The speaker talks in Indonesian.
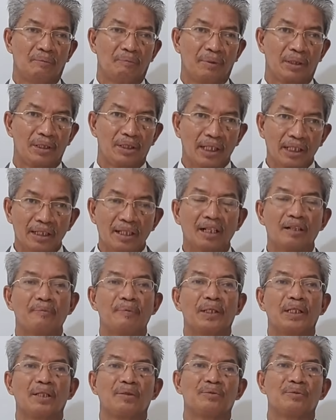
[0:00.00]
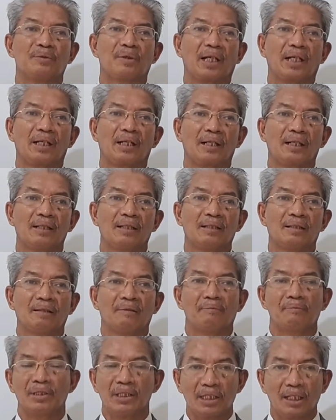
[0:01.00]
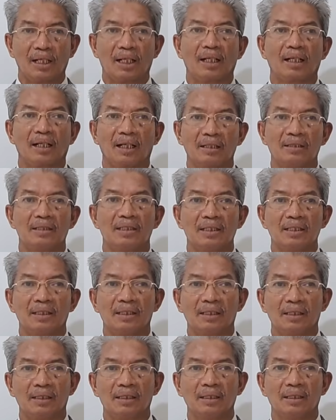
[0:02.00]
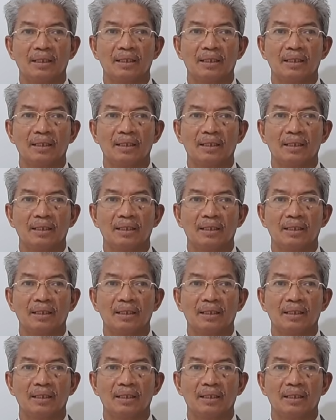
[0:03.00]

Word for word: Percaya kepada Tuhan, menyerahkan diri